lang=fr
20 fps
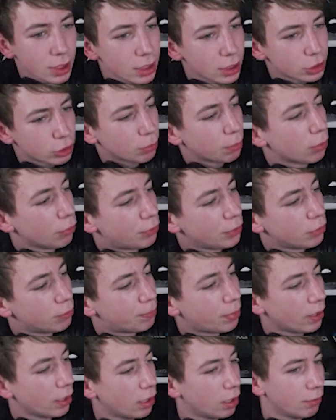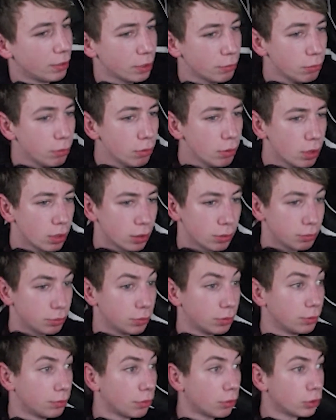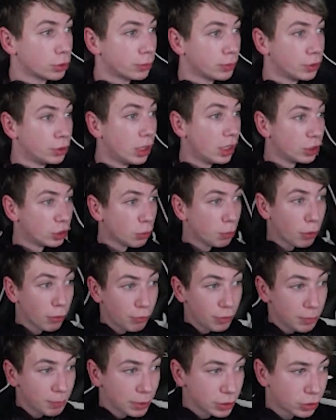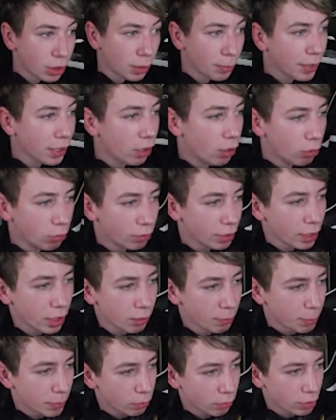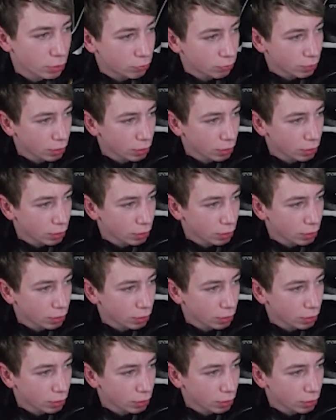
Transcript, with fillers: là, j'en profite de parler avec vous, là. Euh, franchement, là, j'en profite parce qu'après, en vrai, après, on va se faire